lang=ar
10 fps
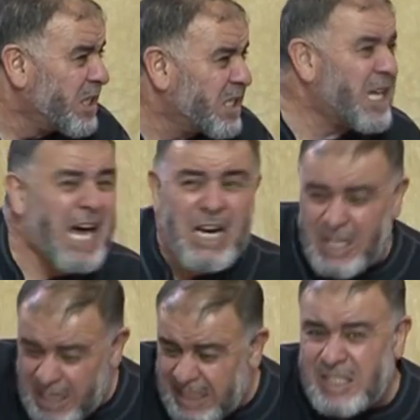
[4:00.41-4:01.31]
النهار
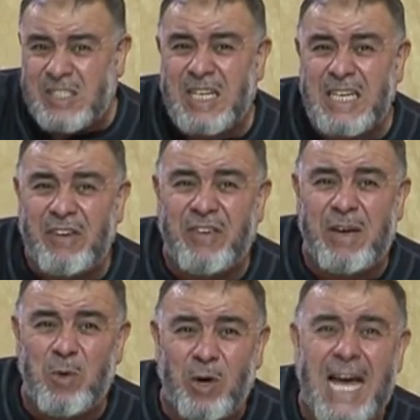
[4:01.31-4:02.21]
اللي غادي تصلي فيه
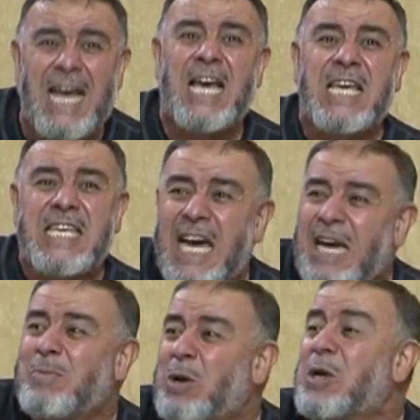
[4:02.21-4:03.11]
موراه
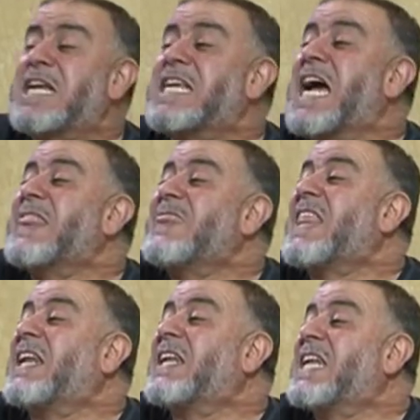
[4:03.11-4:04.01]
يقبل
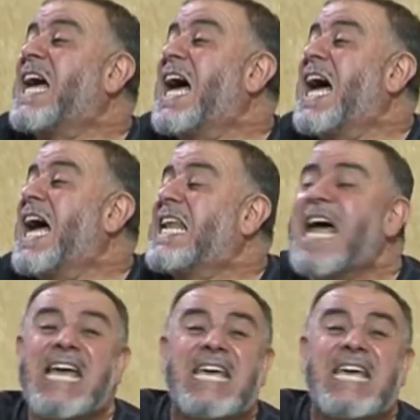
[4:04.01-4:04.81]
لأن الله لا